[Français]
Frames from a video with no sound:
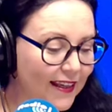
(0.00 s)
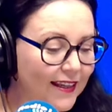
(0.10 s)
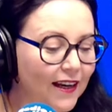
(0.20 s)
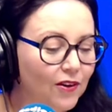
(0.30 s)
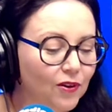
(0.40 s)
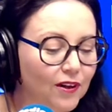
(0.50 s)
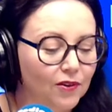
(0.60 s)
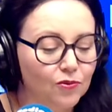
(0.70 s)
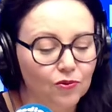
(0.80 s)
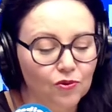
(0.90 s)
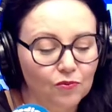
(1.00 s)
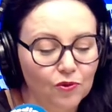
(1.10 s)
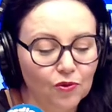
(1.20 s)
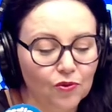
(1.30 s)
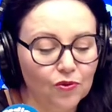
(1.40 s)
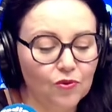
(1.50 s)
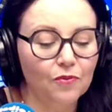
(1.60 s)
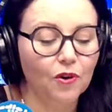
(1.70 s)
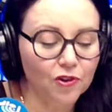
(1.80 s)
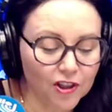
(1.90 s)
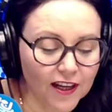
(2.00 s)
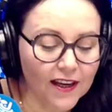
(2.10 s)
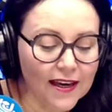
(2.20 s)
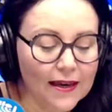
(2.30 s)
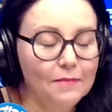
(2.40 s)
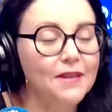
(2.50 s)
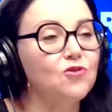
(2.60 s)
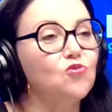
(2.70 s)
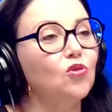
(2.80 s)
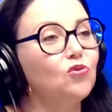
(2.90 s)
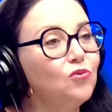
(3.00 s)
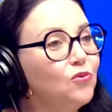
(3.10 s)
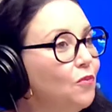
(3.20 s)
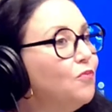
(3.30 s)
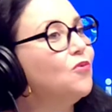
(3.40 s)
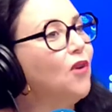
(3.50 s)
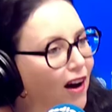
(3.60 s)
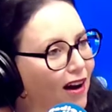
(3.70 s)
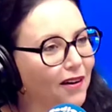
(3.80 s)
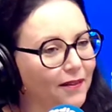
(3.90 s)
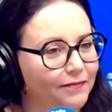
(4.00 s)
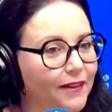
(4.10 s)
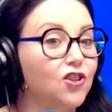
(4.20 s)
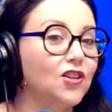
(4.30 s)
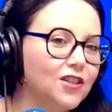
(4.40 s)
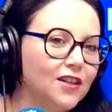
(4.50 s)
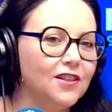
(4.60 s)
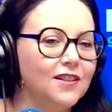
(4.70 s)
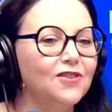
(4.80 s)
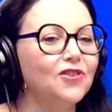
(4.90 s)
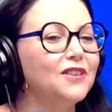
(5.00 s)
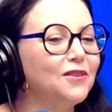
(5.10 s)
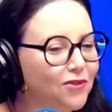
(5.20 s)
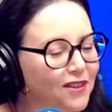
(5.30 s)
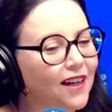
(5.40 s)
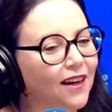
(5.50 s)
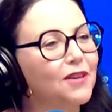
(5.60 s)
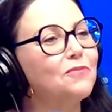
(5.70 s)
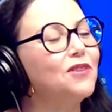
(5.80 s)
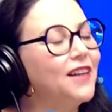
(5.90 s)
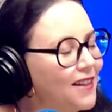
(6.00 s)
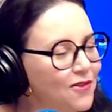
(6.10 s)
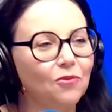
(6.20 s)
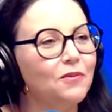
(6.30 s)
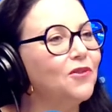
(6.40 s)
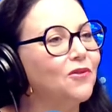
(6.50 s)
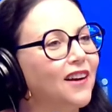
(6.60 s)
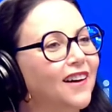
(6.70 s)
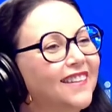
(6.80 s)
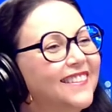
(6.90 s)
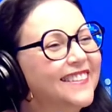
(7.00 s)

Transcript: Il y a la coutume de, manger, mais surtout de boire. Alors, j'étais tentée de vous dire avec modération, mais non, là.